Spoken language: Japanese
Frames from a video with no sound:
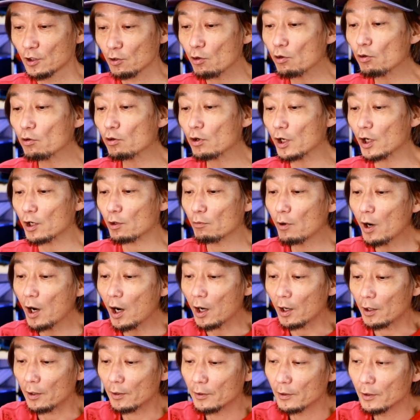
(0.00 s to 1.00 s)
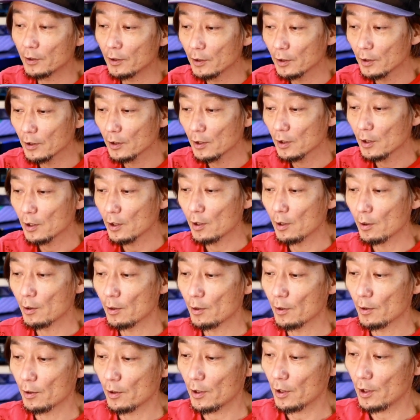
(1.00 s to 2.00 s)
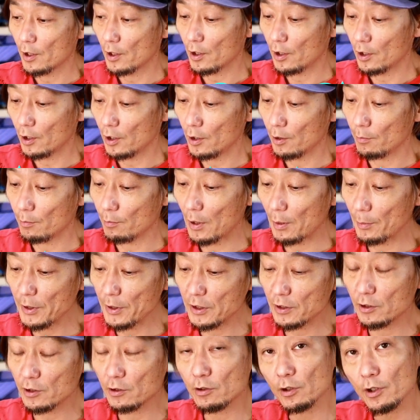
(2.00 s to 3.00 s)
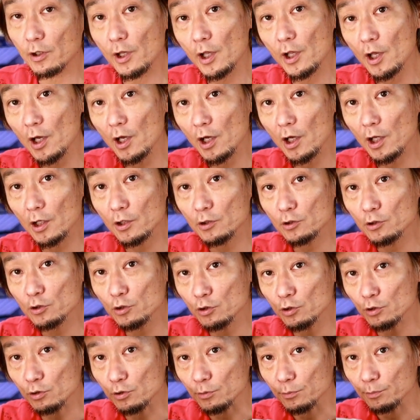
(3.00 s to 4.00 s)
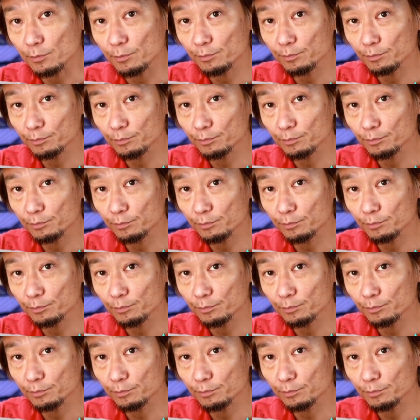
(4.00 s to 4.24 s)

今回は、えー、Mavic Air 2、